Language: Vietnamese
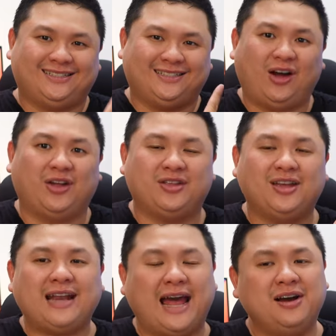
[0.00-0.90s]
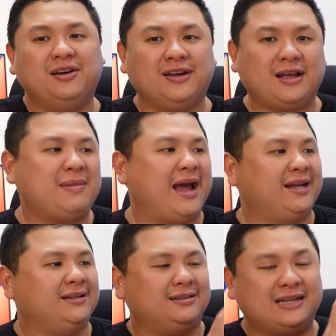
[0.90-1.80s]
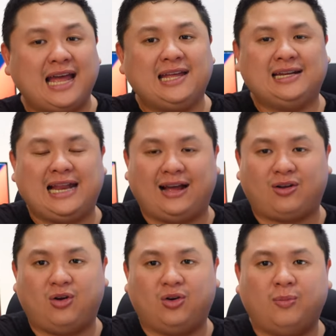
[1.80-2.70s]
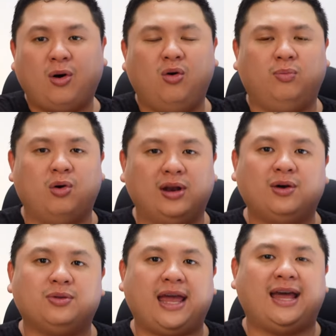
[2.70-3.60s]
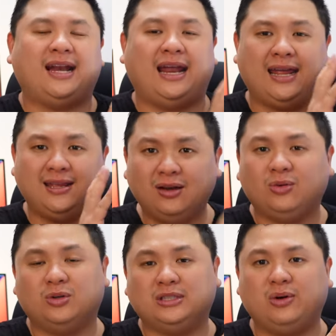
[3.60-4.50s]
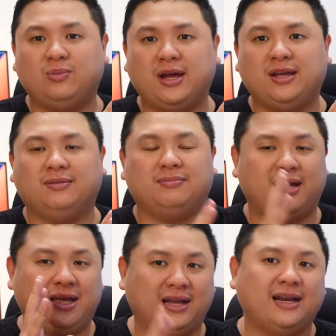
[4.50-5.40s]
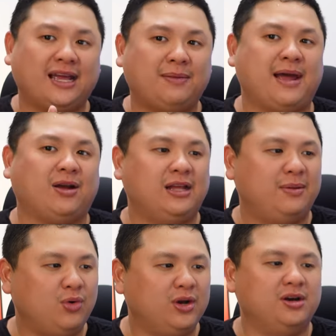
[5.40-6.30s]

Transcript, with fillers: Rồi, như đã hứa với các bạn, đây là con robot hút bụi lau nhà rẻ nhất của Xiaomi mà hiện nay các bạn có thể mua